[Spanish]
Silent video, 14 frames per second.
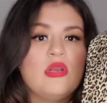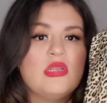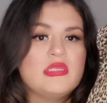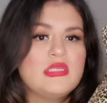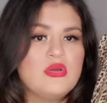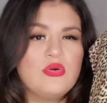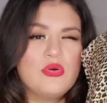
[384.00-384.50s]
les
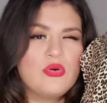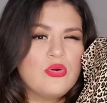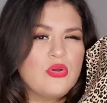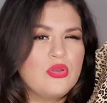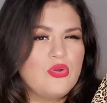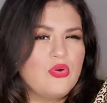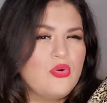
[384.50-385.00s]
digo,
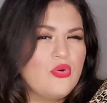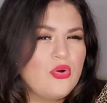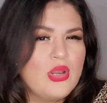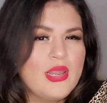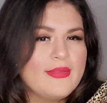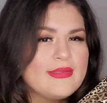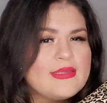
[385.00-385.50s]
yo
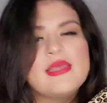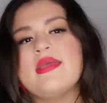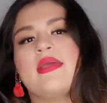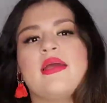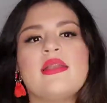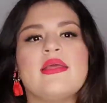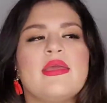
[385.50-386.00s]
las
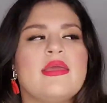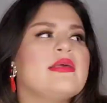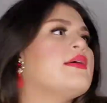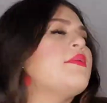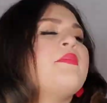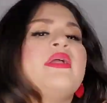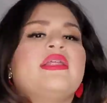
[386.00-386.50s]

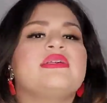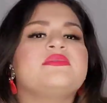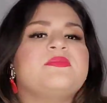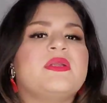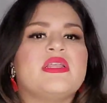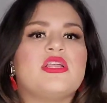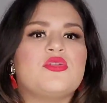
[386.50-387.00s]
encargué varias
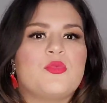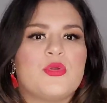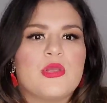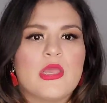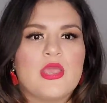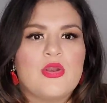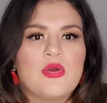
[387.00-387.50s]
prendas
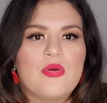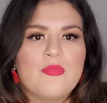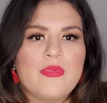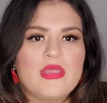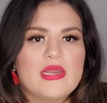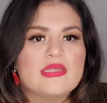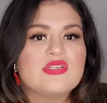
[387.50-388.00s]
porque quiero
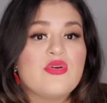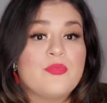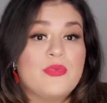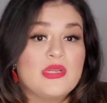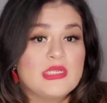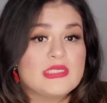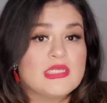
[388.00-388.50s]
combinarlas con
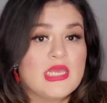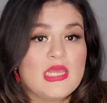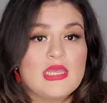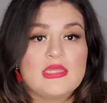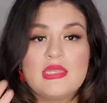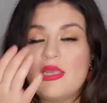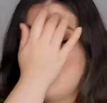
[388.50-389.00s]
prendas que
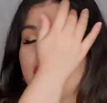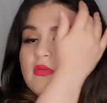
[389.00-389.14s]
ya tengo.